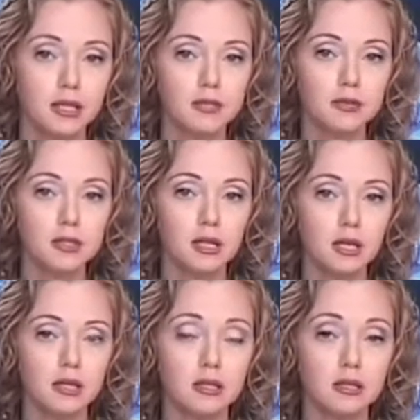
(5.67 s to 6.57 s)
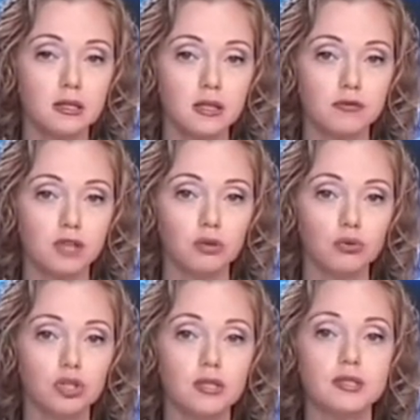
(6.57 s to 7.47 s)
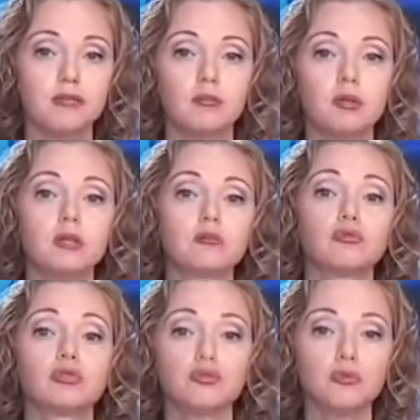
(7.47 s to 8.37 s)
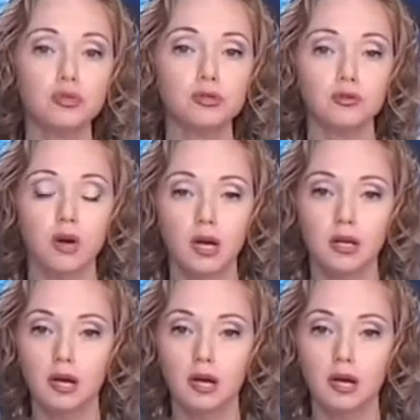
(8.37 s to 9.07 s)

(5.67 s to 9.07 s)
Неизвестные оказались неравнодушны к современному искусству